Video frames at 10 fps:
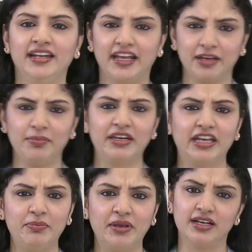நிறைய
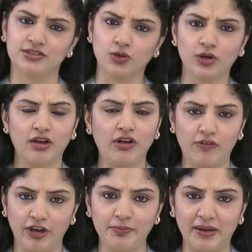பேர் கேட்பீங்க சோடாவை
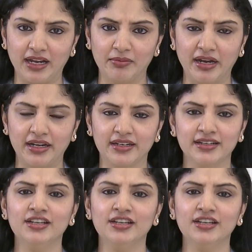அவாய்ட் பண்ணலாமான்ட்டு